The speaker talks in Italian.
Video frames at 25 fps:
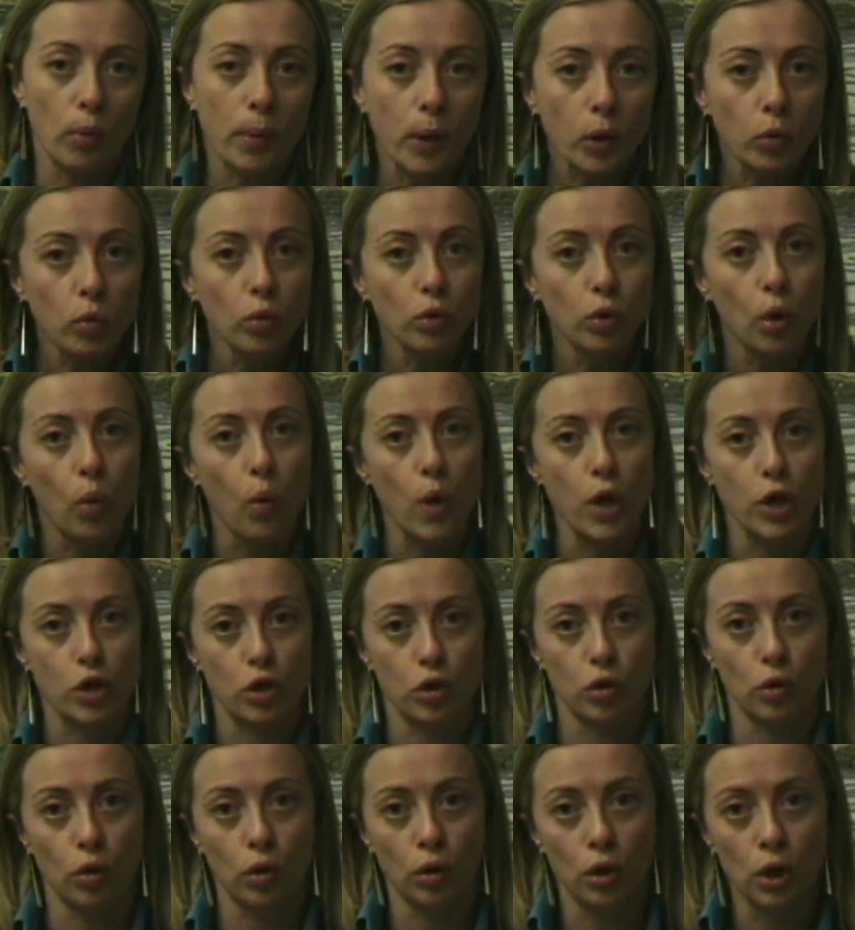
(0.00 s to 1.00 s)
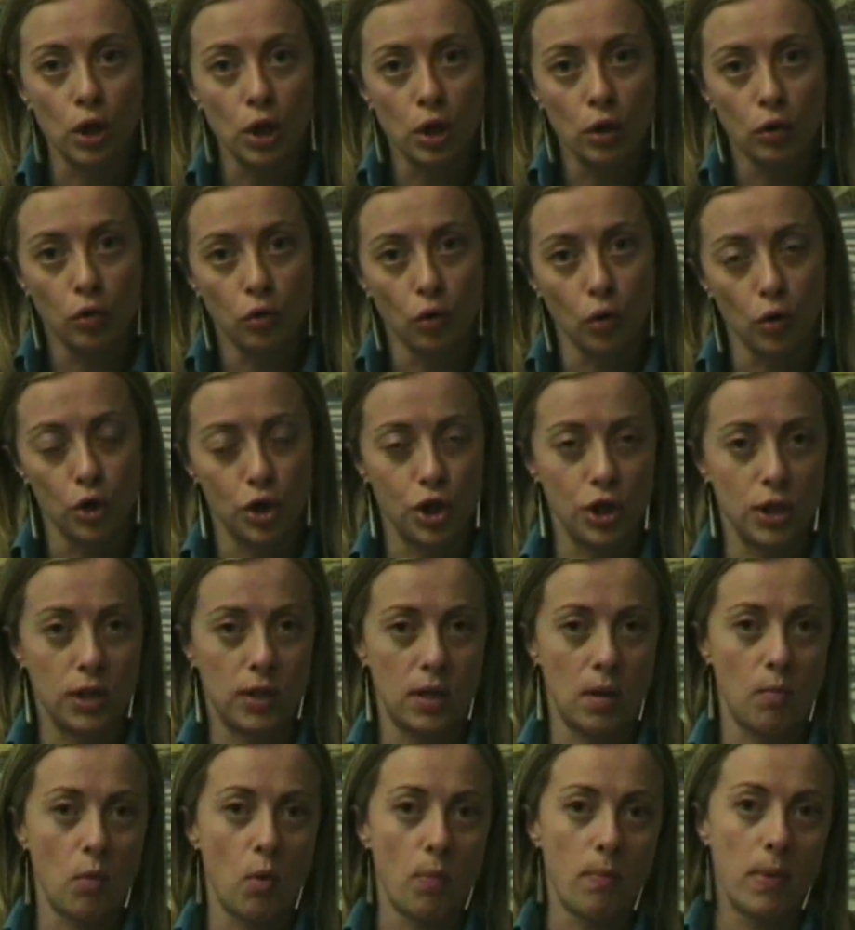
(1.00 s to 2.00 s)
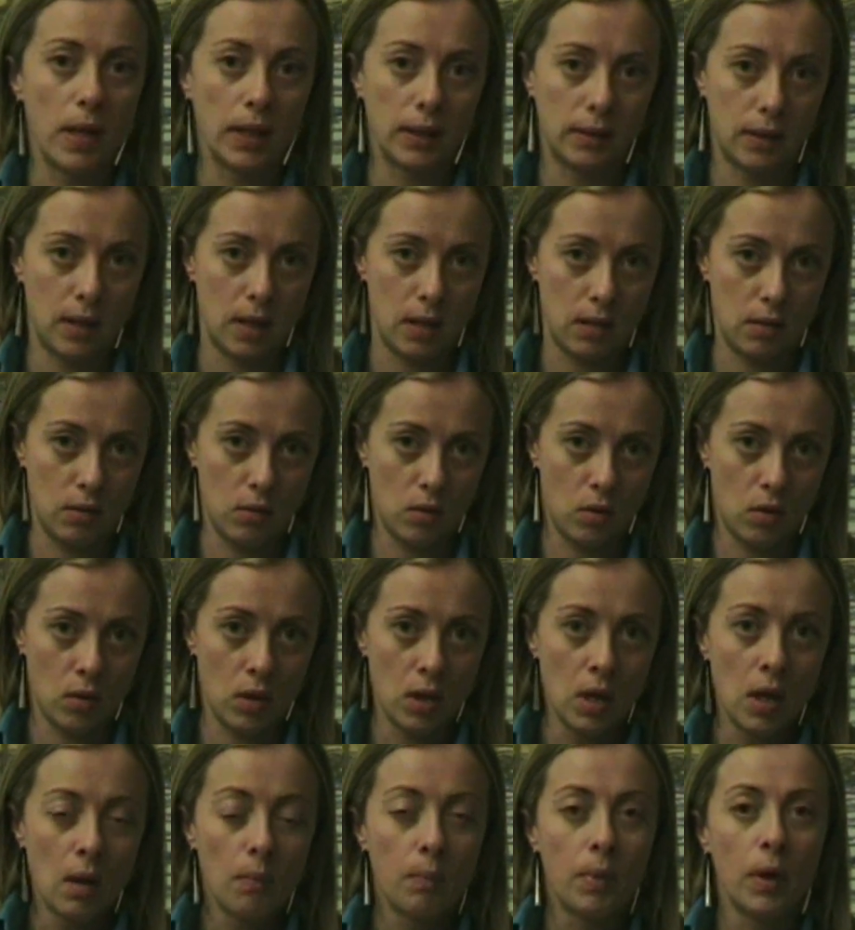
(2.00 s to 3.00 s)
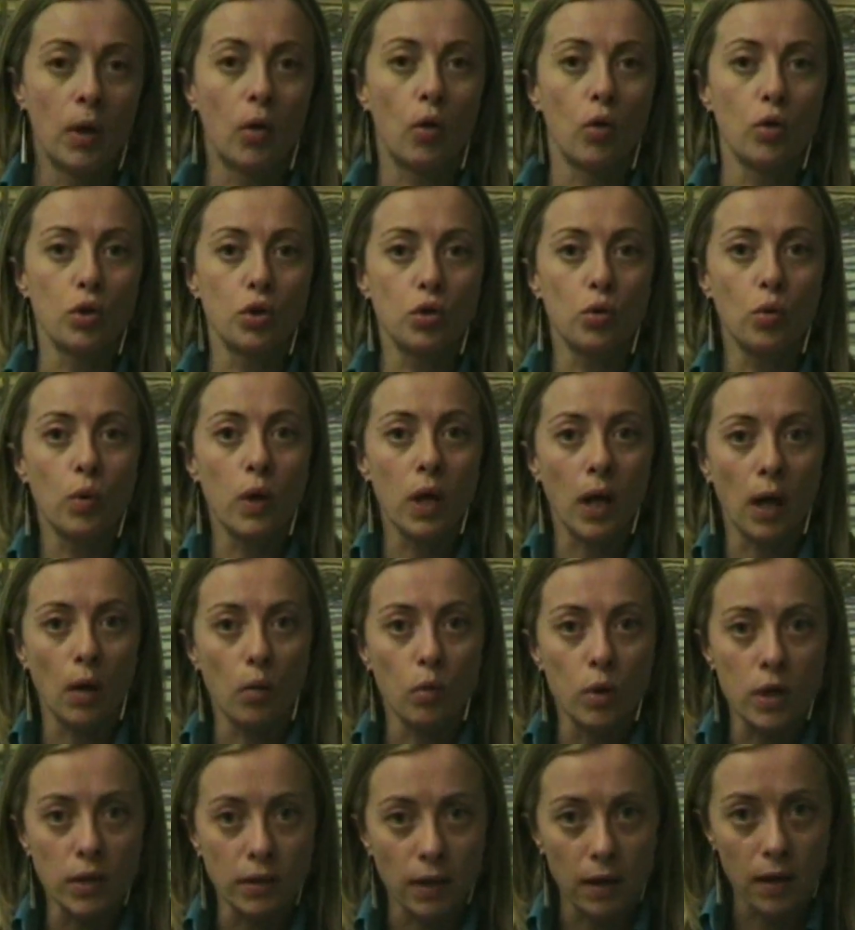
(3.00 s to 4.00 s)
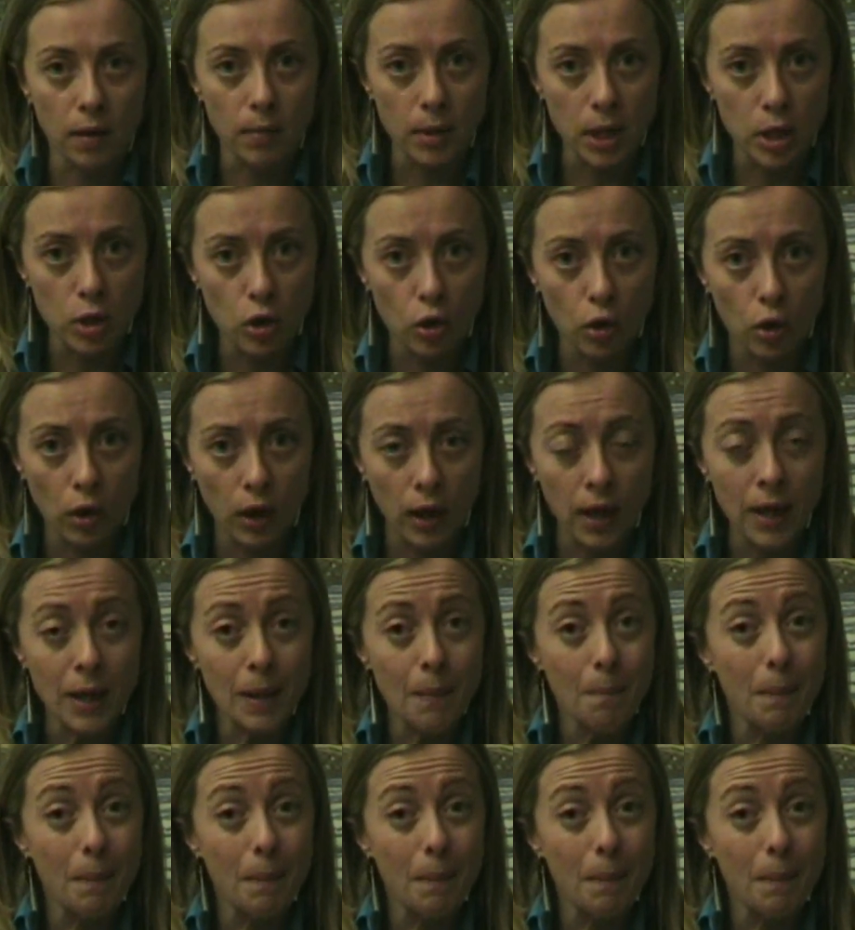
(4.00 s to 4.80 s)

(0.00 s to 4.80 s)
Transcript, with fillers: Per tutto questo noi ci stiamo battendo, per costruire un'Italia migliore,